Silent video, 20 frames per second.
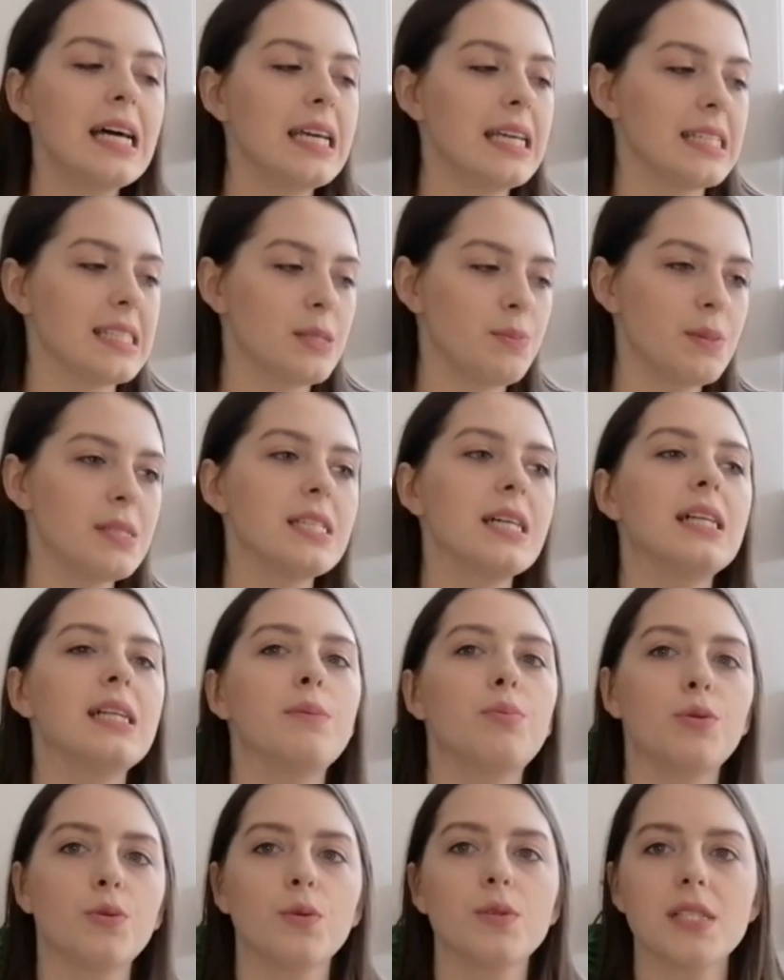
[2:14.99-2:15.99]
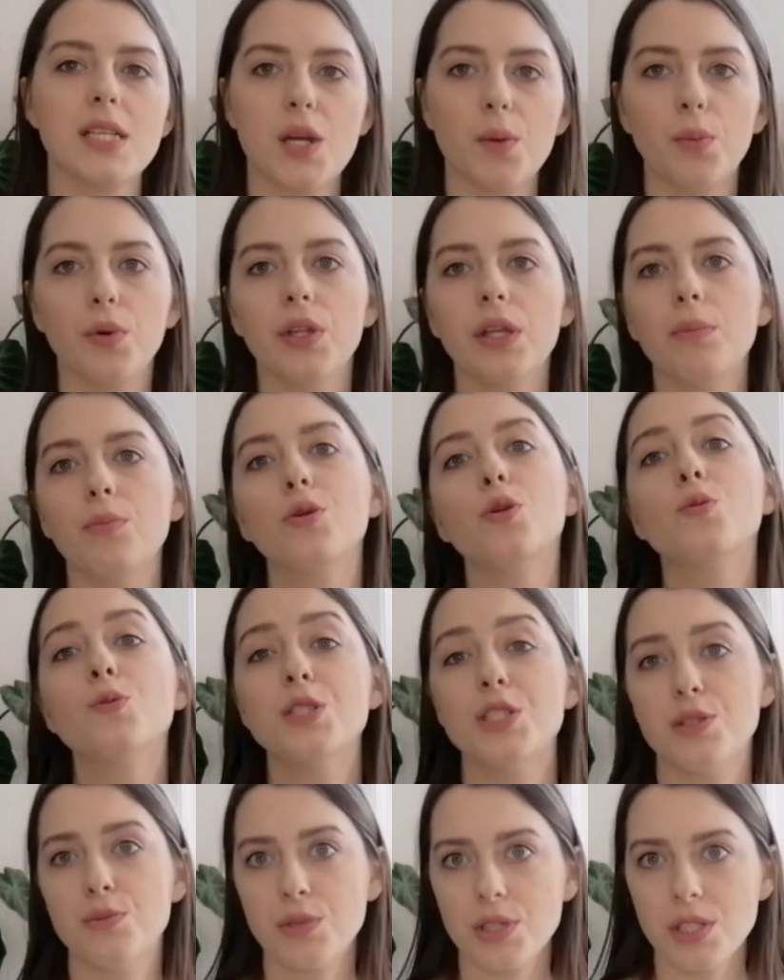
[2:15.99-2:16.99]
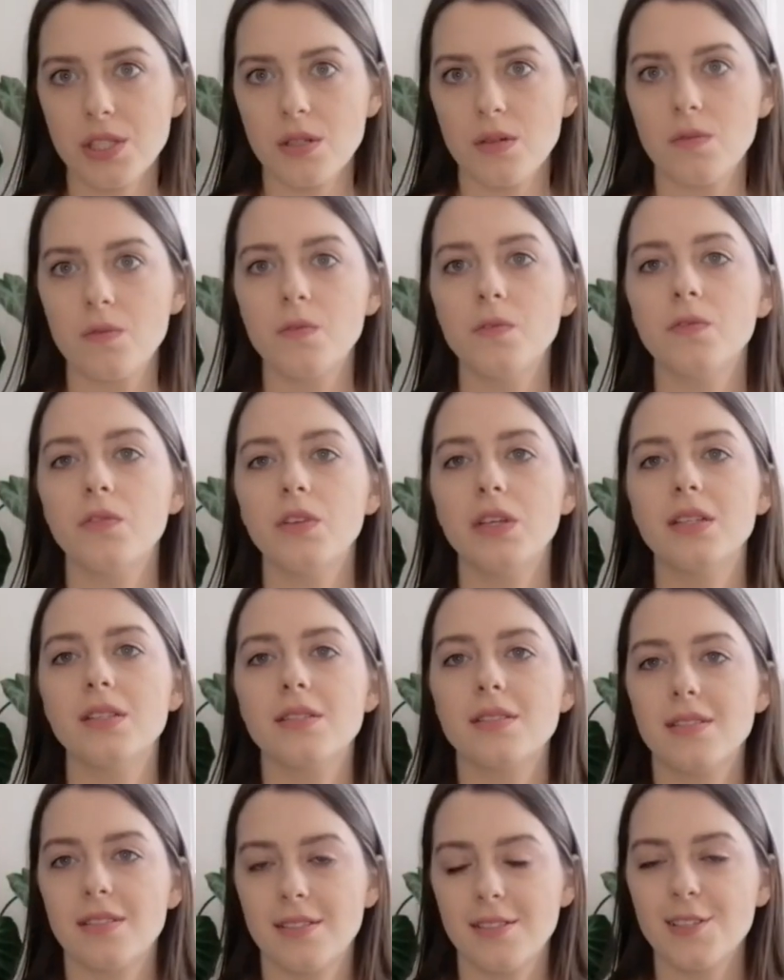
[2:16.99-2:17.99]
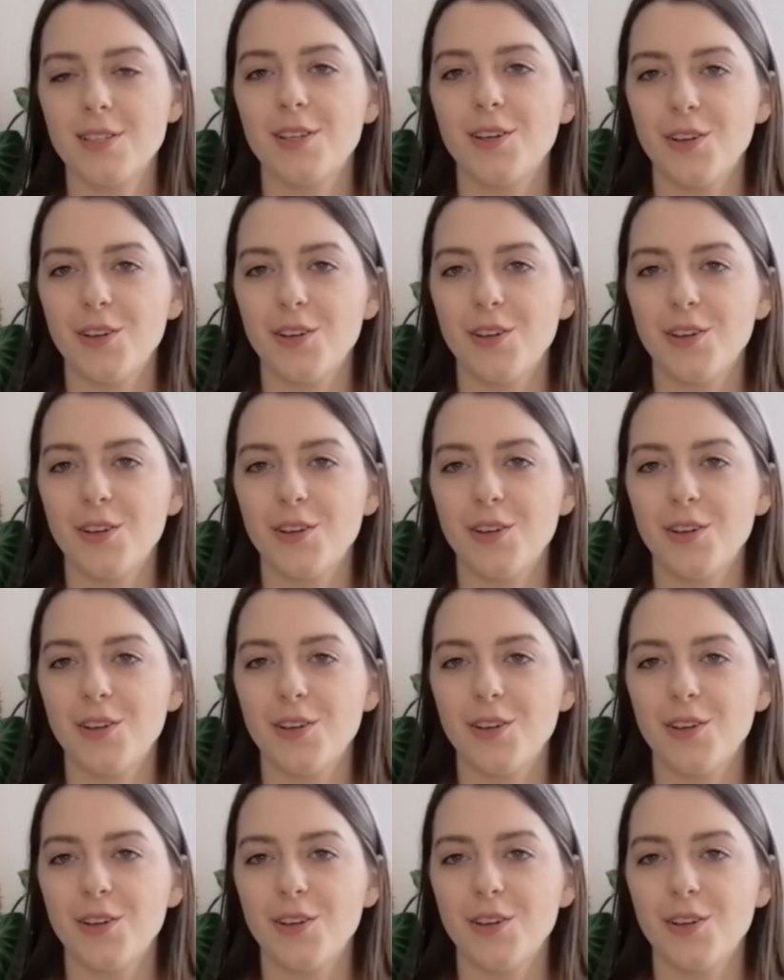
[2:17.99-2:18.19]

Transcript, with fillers: Jest specjalna produkcja robiona, bo ludzie ją chcą, więc